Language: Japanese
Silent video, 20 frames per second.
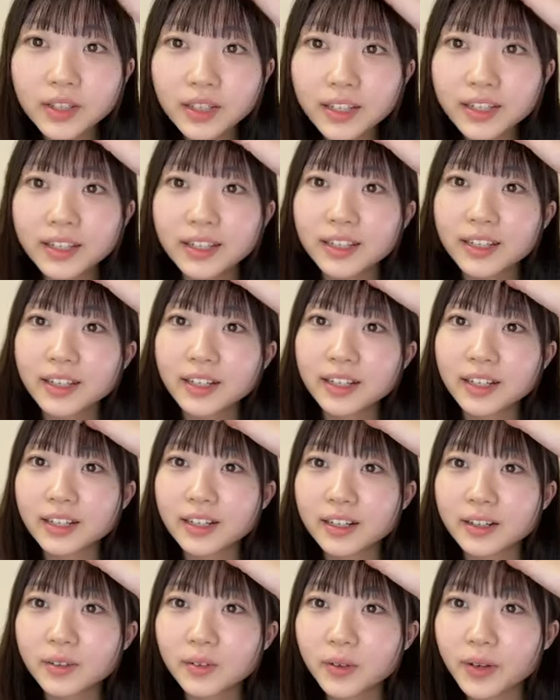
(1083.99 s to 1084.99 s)
に
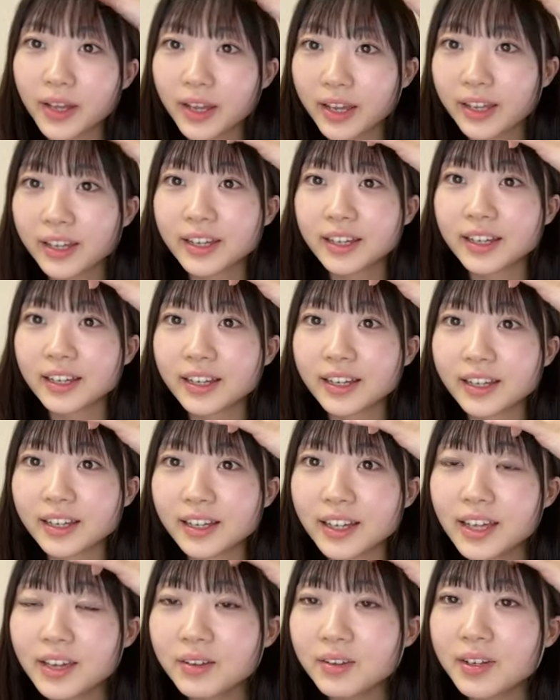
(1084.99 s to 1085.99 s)
これ
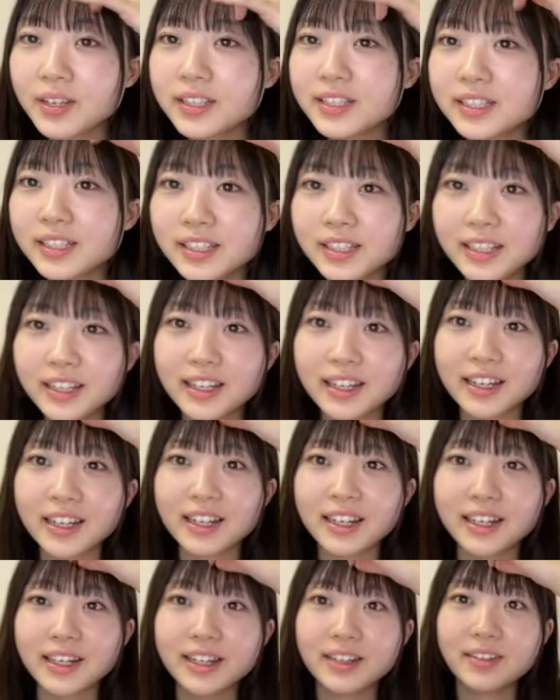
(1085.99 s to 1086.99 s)
え嬉しい
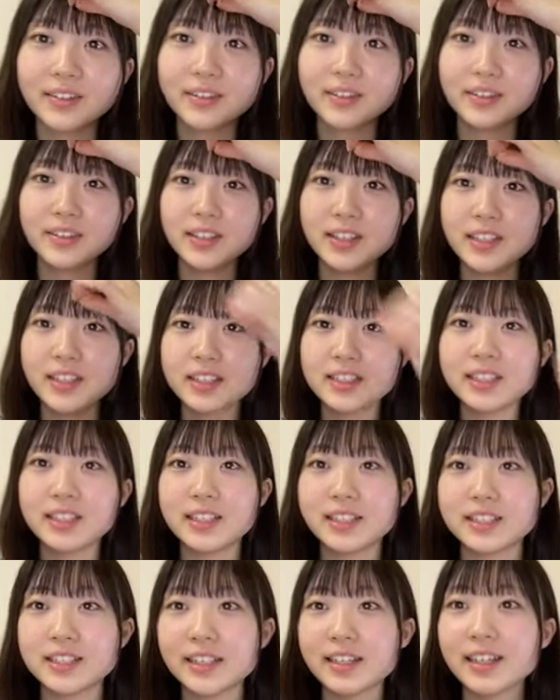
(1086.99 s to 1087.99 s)
本当に2時
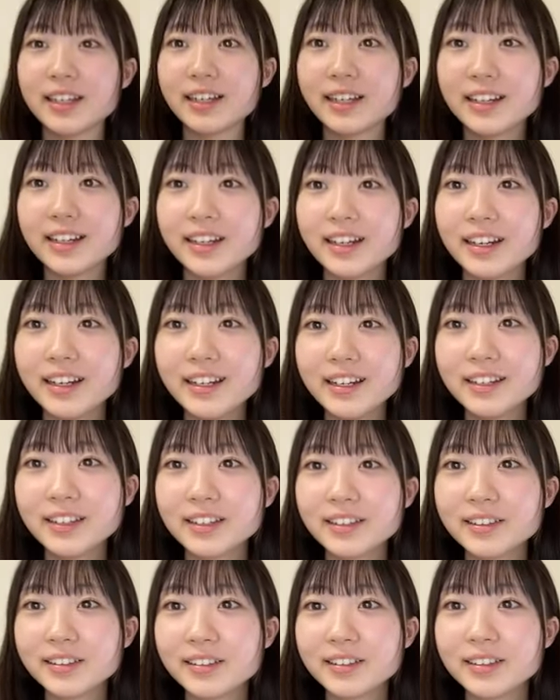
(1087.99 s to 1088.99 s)
2時ありが
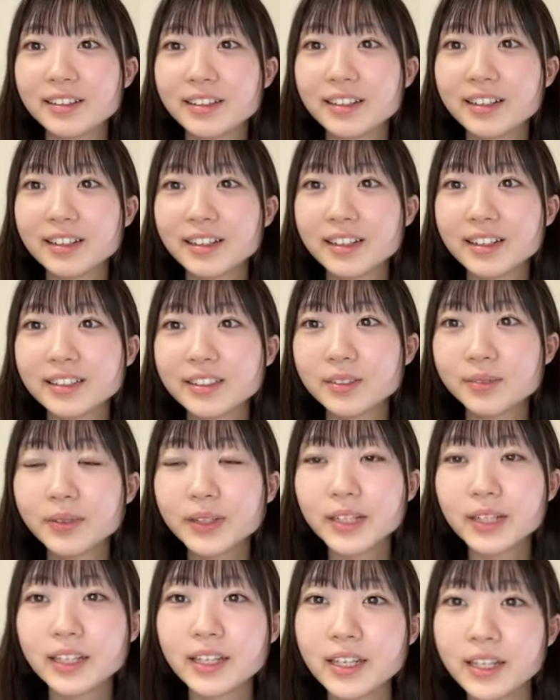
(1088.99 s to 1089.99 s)
とうそう
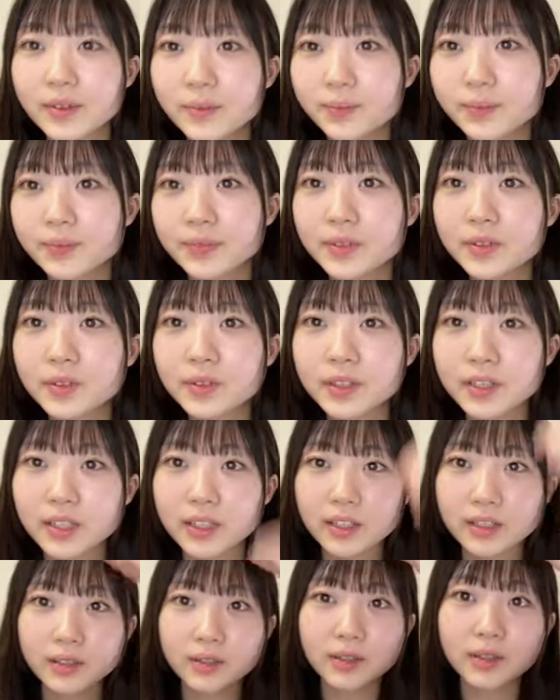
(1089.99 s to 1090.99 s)
まだね同期
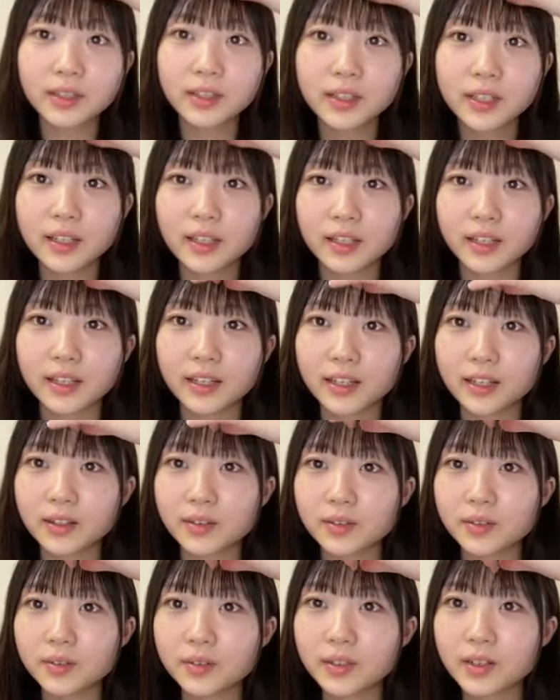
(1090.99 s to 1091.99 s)
にこれね
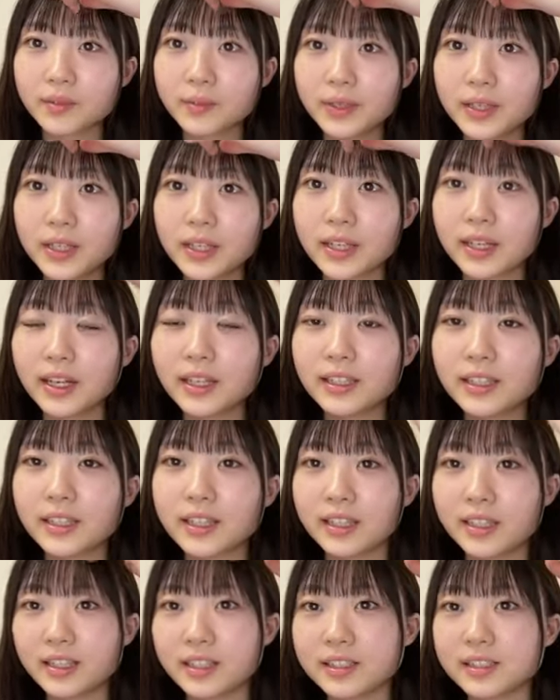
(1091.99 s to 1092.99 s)
この紙で合って
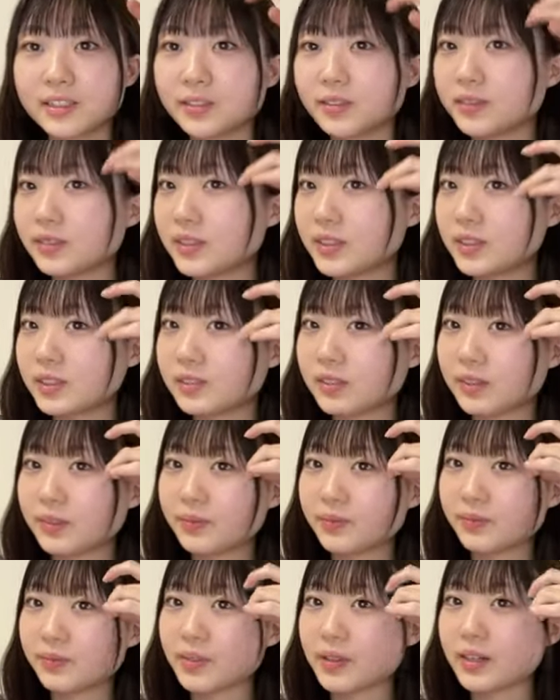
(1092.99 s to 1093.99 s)
ないんですよ実は
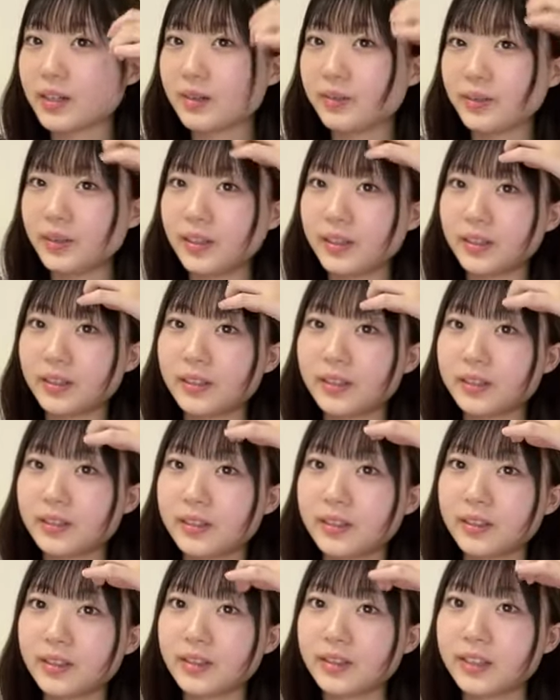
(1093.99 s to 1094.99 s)
前髪に
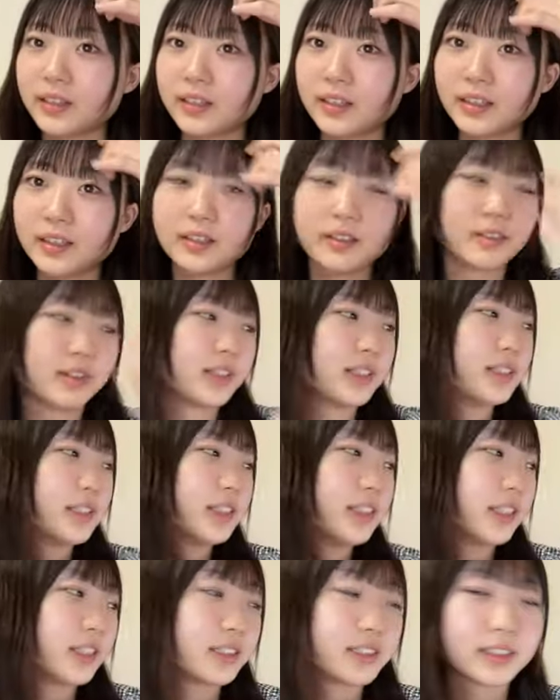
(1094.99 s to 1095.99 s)
嬉
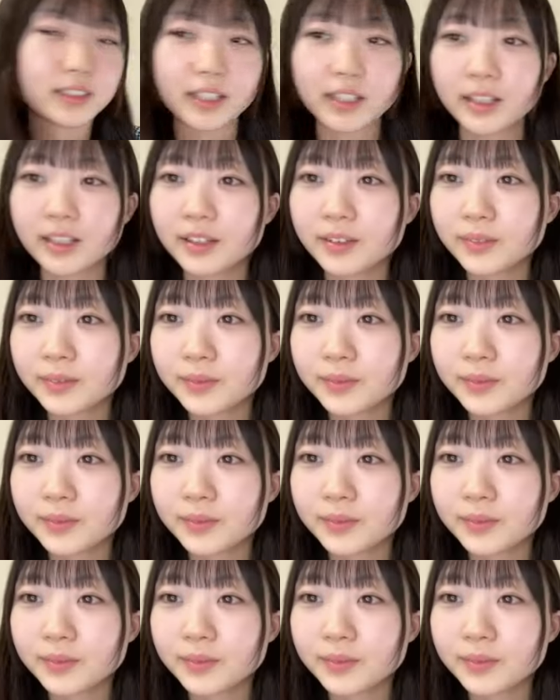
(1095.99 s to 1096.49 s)
しいですね